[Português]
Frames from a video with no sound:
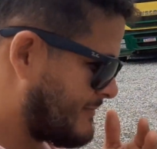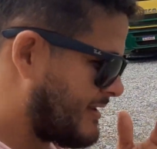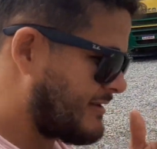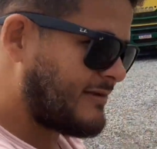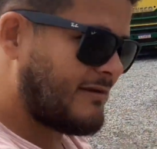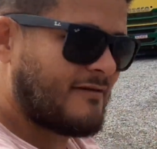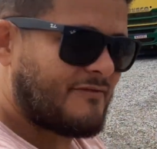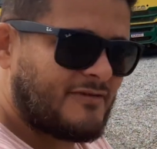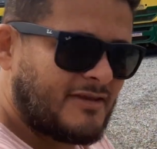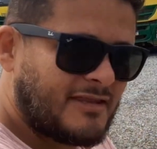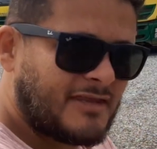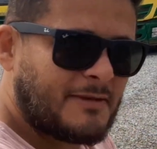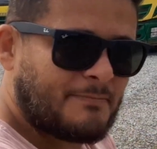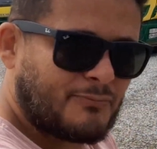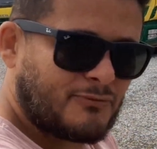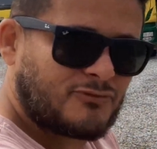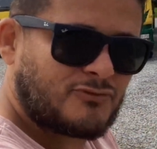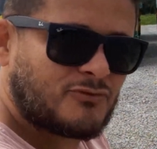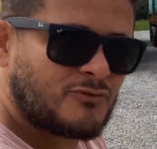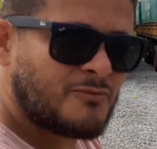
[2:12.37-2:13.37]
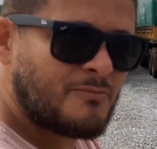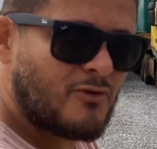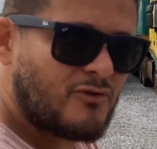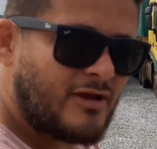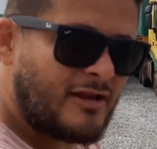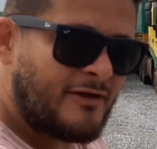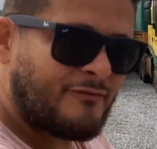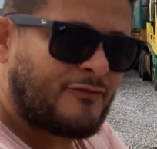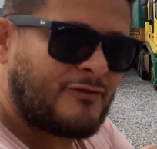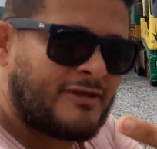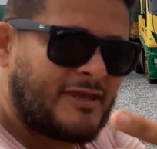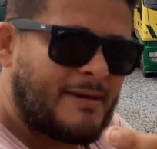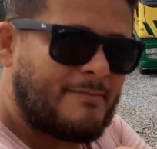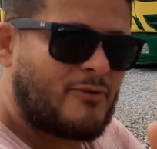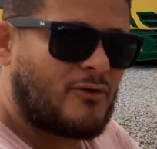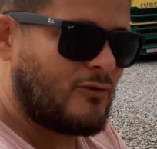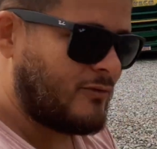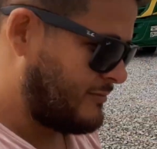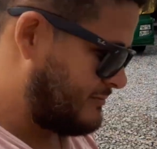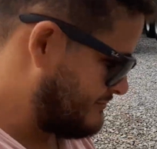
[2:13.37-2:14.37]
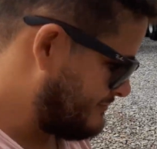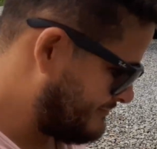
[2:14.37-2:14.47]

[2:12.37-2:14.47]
Tava vindo aqui pro sul, meu telefone quebrou.